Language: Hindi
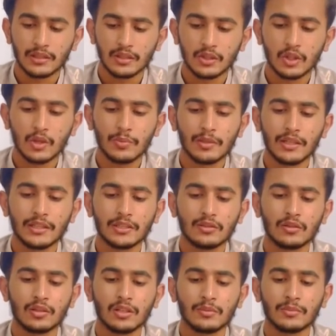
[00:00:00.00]
टॉप राइट
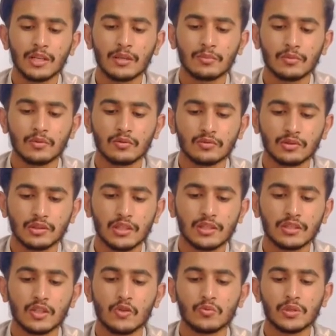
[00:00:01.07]
कॉर्नर में आपको सर्च
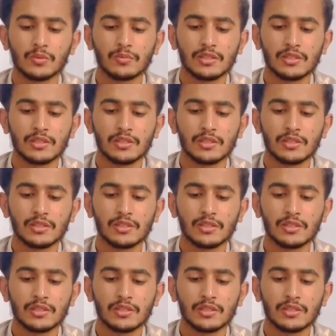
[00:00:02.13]
का ऑप्शन